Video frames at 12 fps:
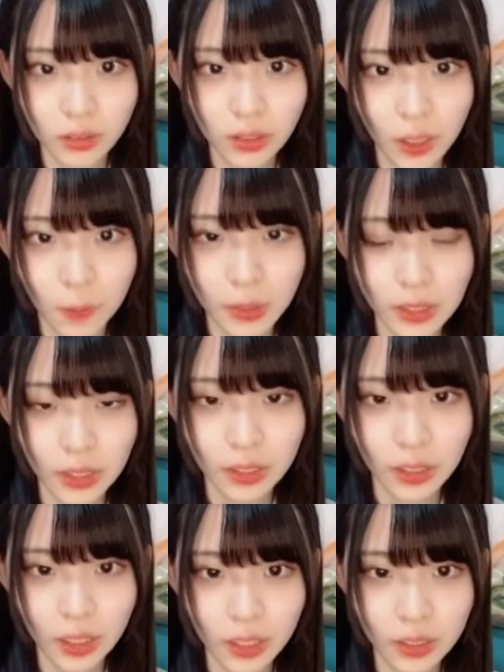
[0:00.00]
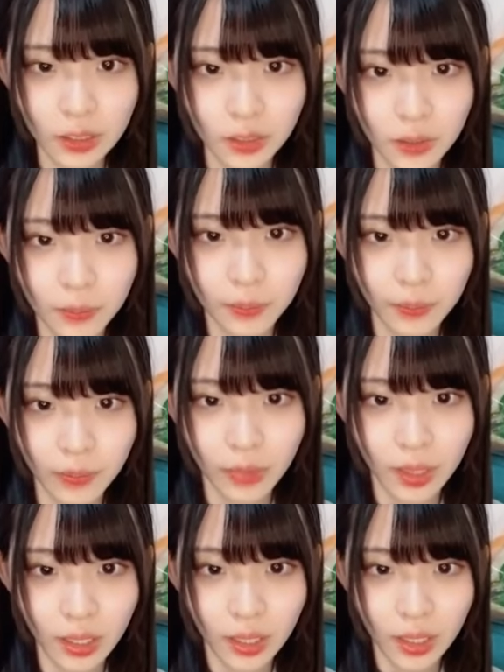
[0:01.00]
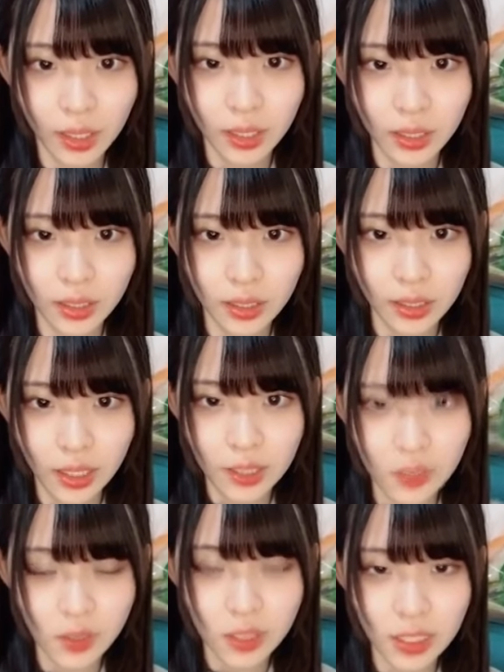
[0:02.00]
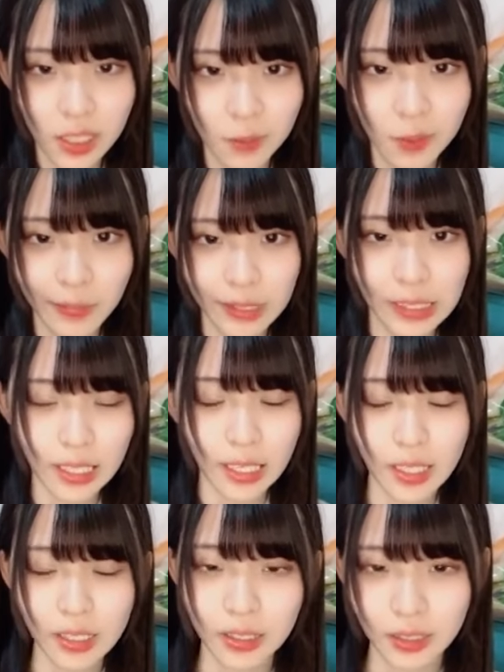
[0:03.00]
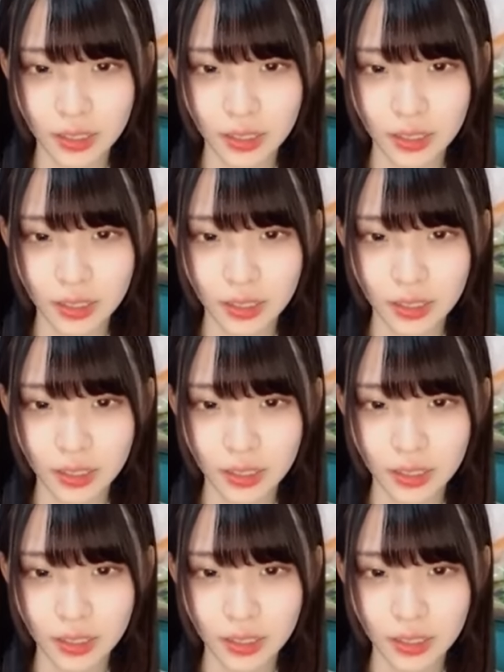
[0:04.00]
じゃあまさきさんありがとう彼女にしたいメンバー誰え